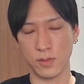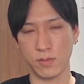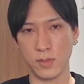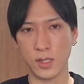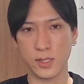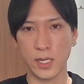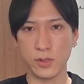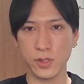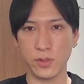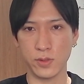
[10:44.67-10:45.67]
まあ、逆
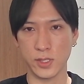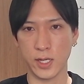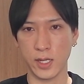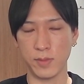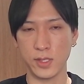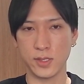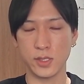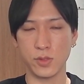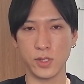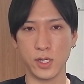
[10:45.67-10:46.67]
イールドじゃない。まあ、
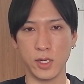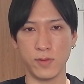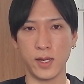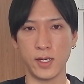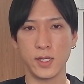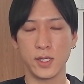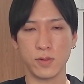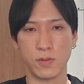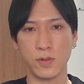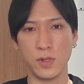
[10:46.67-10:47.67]
リセッション懸念は、
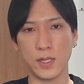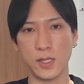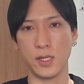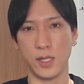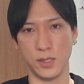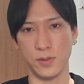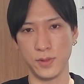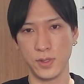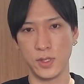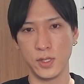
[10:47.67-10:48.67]
ここでは出てないと。
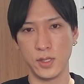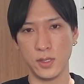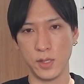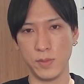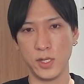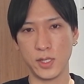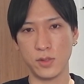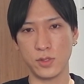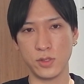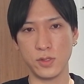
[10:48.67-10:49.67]
アメリカの
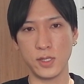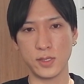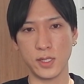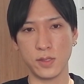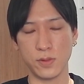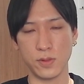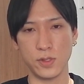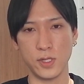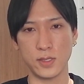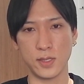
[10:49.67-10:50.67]
10年債引くことの2
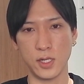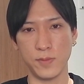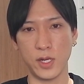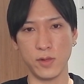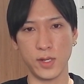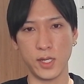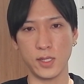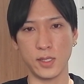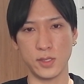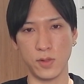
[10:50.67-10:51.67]
年債利回りは
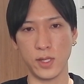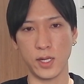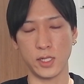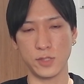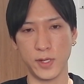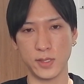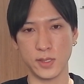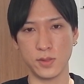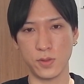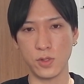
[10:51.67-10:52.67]

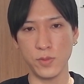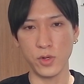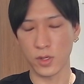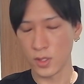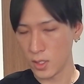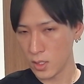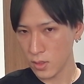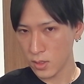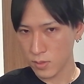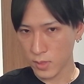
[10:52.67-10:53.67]
0.078%。ここも、
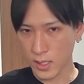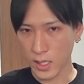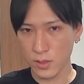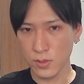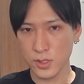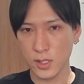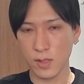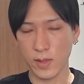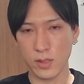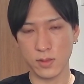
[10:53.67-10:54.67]
まあ、かろうじてで
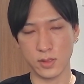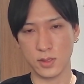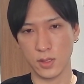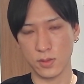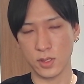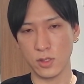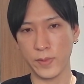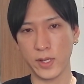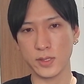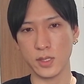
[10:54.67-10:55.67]
はあるんですけど、
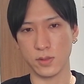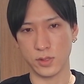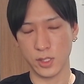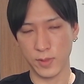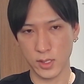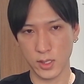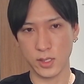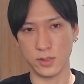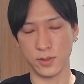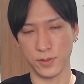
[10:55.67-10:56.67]
0%を下回ってないんで
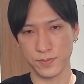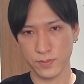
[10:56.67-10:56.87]
すよ。